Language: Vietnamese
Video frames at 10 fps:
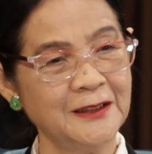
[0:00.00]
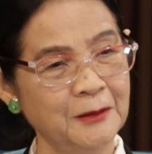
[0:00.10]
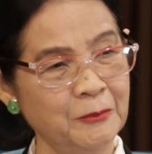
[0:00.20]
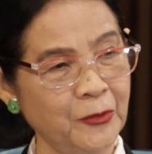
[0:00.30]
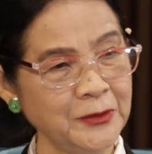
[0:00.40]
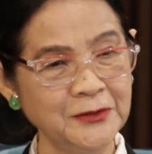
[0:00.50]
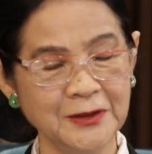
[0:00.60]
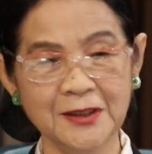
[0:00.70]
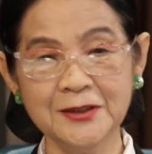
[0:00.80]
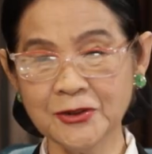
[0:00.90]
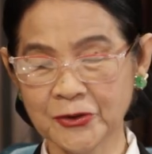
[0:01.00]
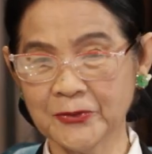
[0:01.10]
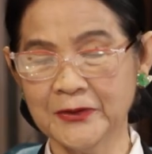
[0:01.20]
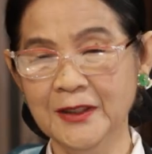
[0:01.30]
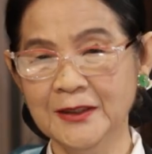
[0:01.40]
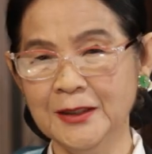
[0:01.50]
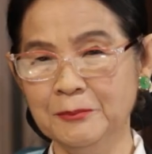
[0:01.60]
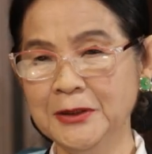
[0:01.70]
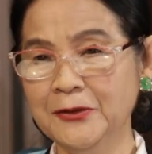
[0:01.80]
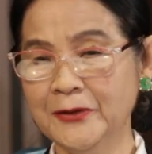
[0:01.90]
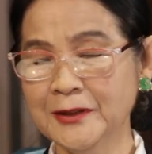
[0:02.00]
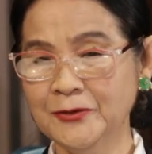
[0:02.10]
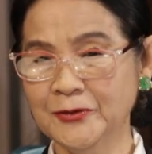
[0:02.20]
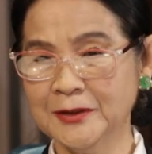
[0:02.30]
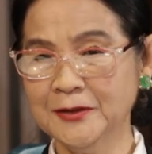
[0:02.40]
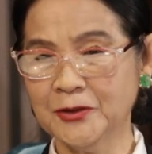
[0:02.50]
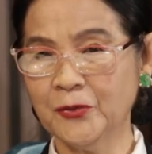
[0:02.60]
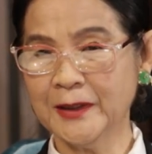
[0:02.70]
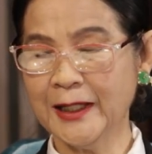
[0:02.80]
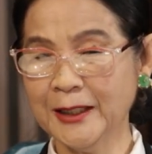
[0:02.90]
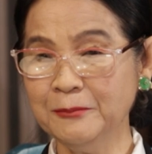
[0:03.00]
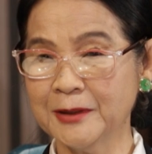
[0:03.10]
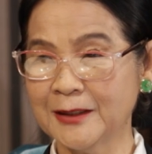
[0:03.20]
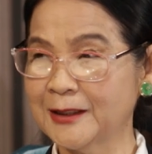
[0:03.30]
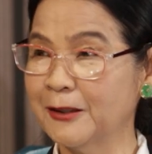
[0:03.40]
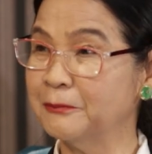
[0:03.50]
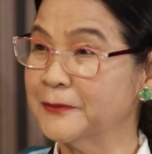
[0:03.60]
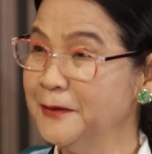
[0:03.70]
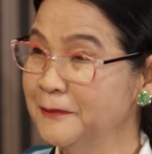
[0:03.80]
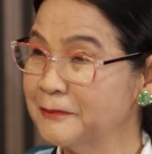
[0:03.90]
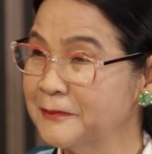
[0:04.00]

chờ mọi người hết rồi thì mới nói cái chuyện người con gái mình là đồng tính